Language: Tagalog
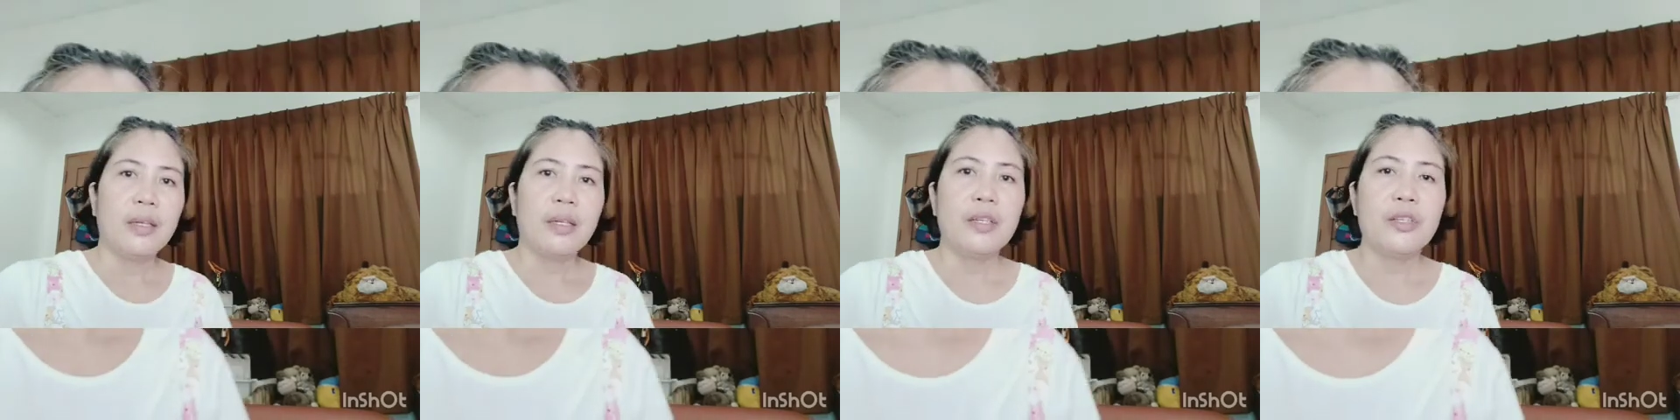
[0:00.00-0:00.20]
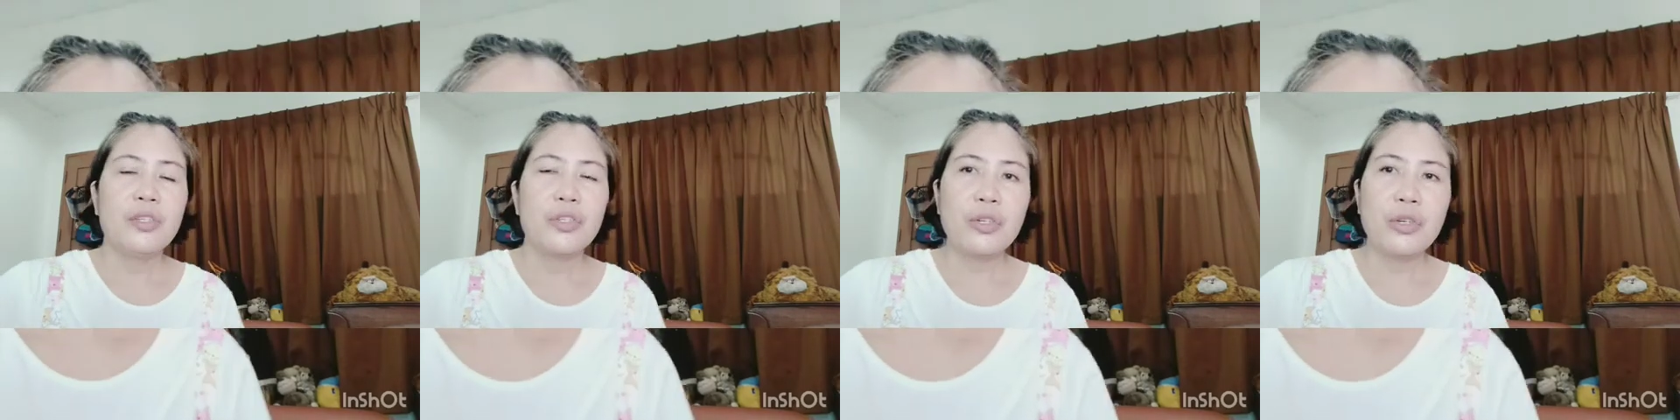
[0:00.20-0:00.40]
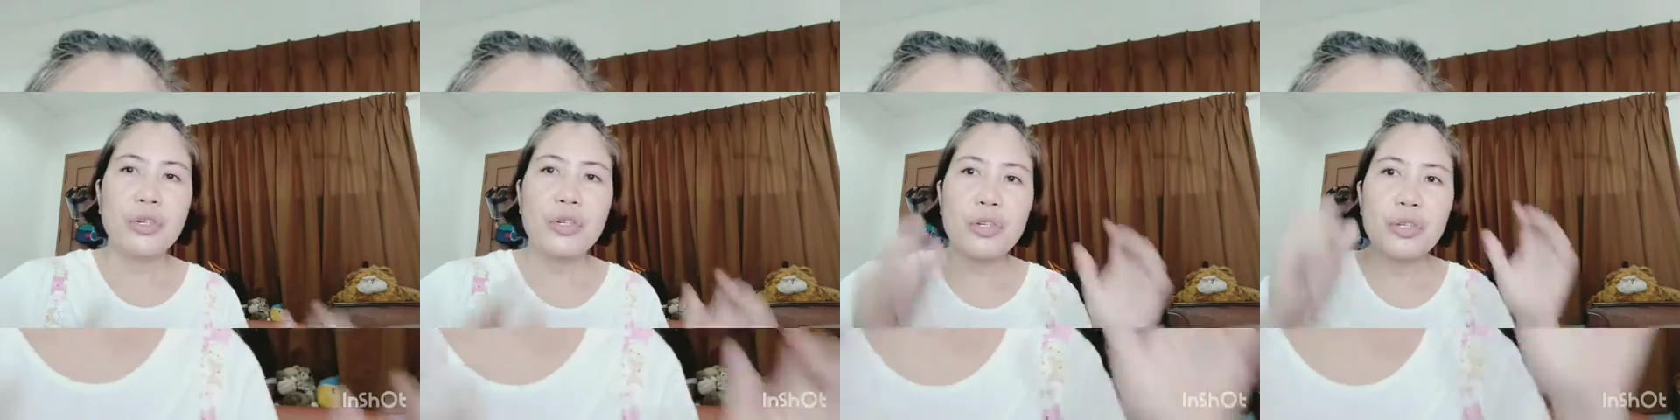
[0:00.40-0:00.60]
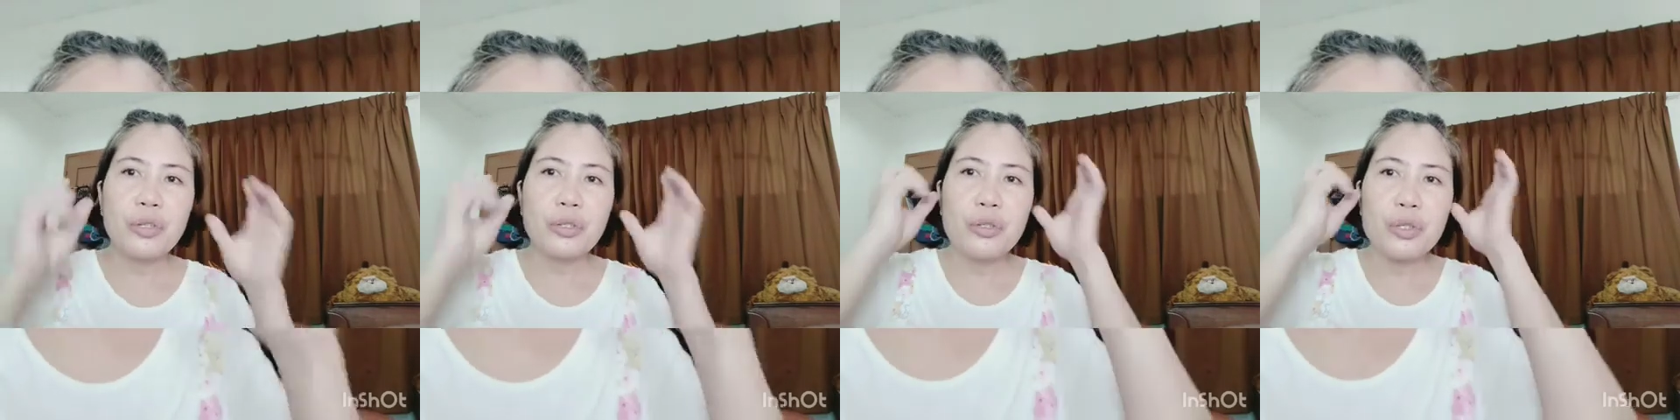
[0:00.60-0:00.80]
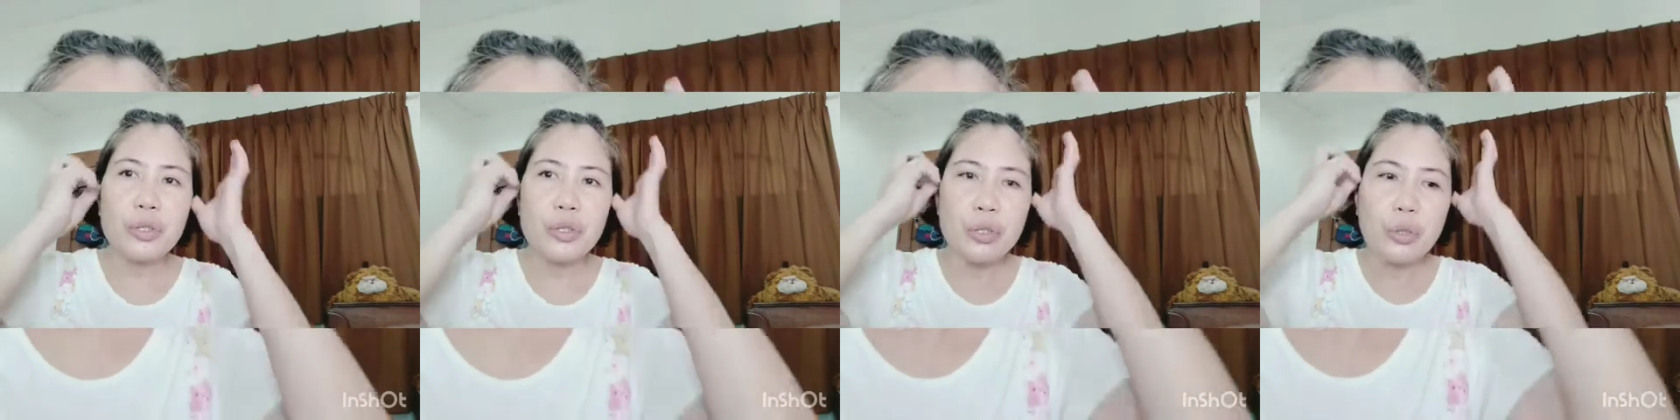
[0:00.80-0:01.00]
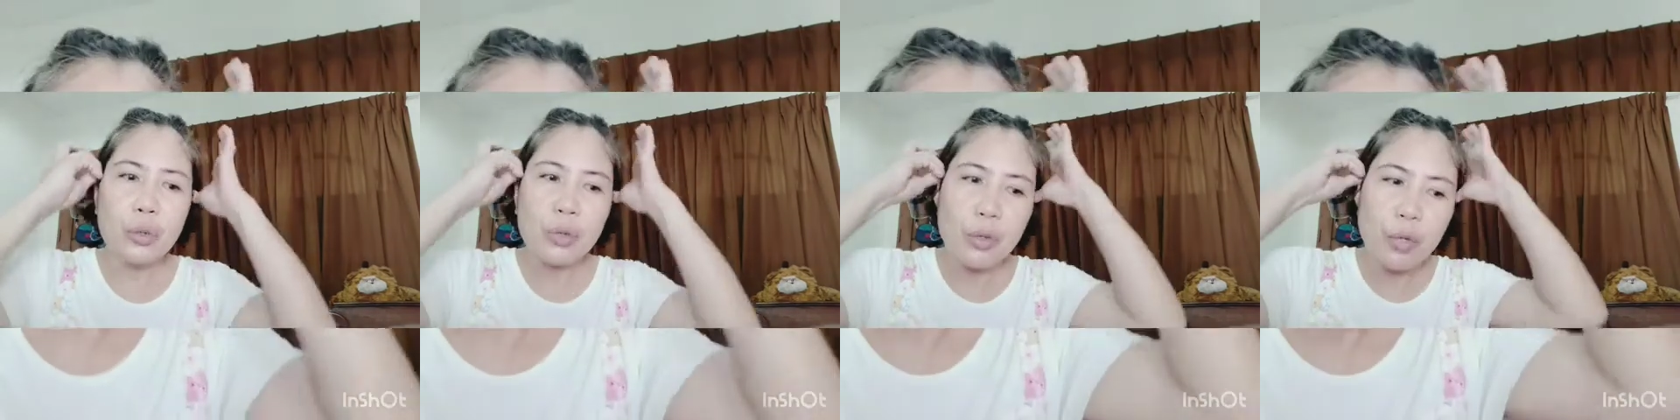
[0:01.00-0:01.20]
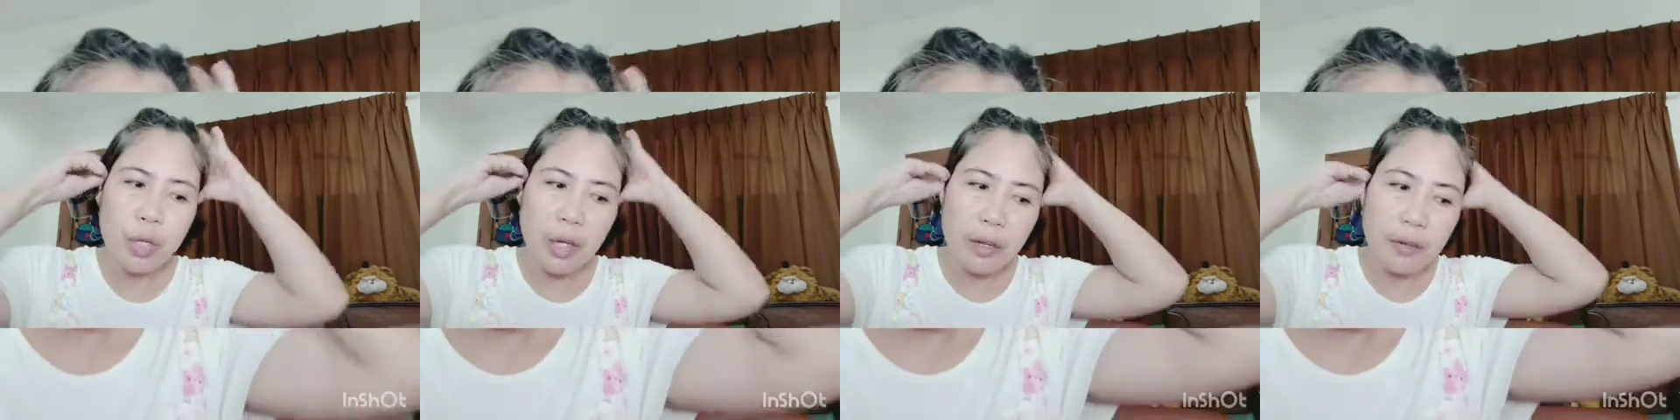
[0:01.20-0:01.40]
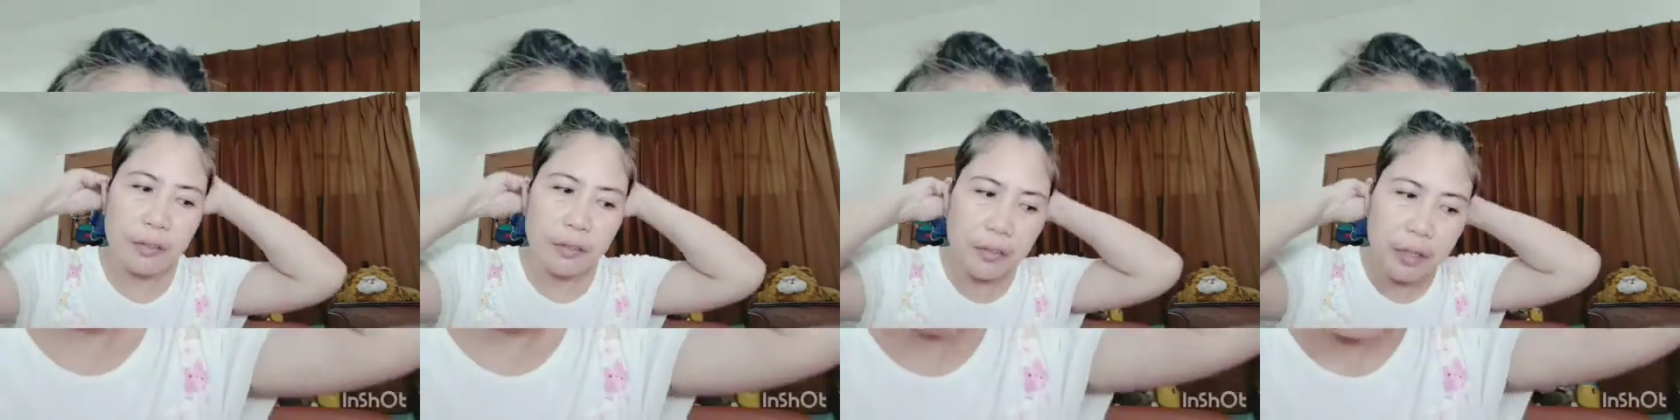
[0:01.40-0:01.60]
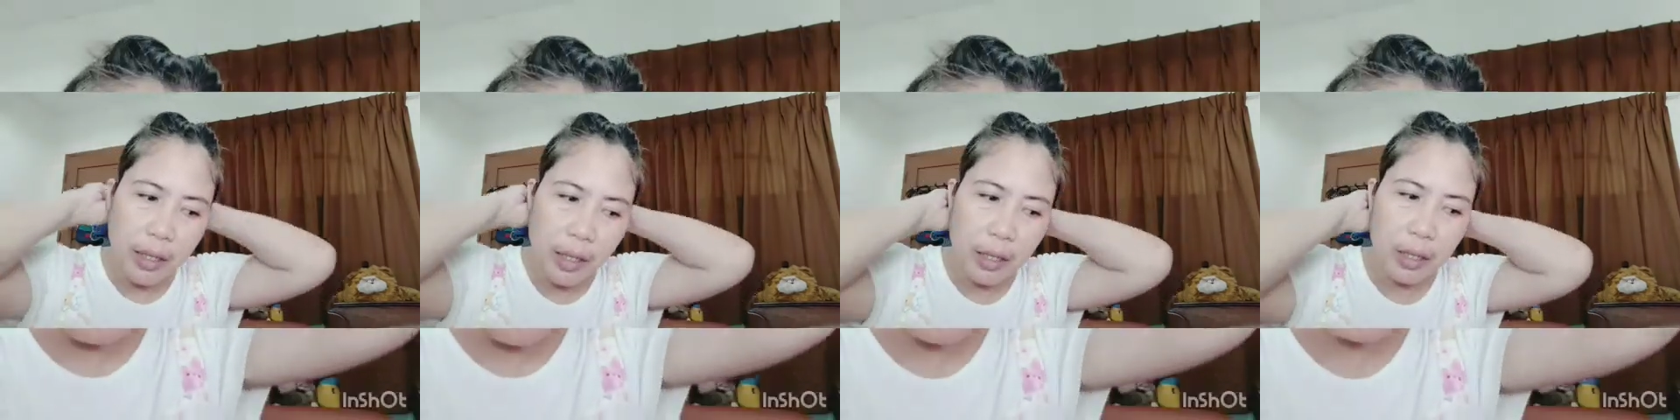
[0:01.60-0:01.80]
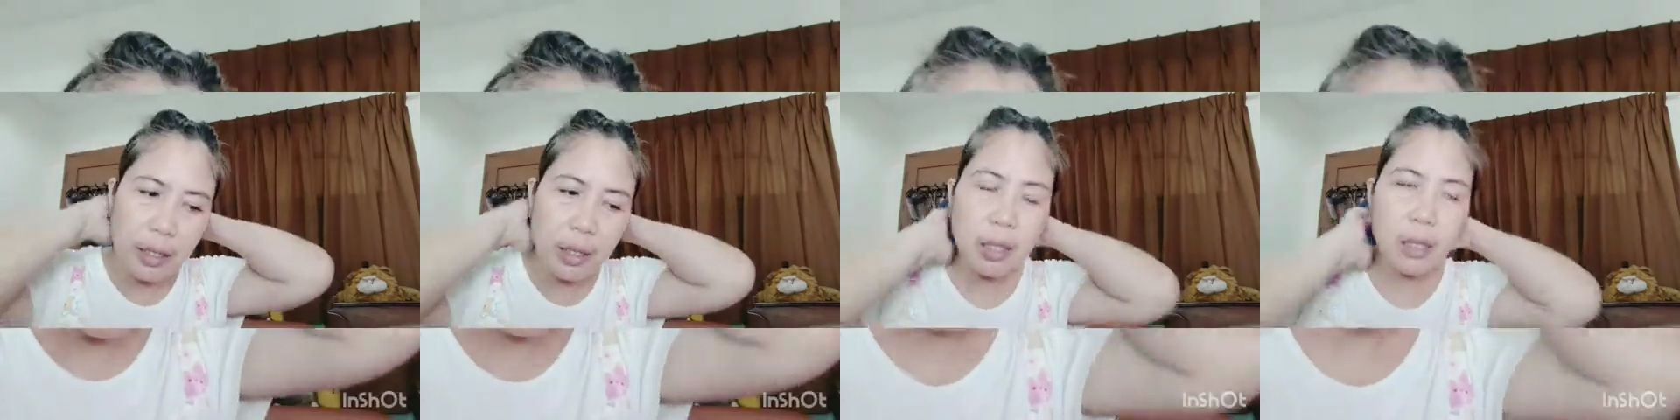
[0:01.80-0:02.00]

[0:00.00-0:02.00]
So yun, gusto kong i-feel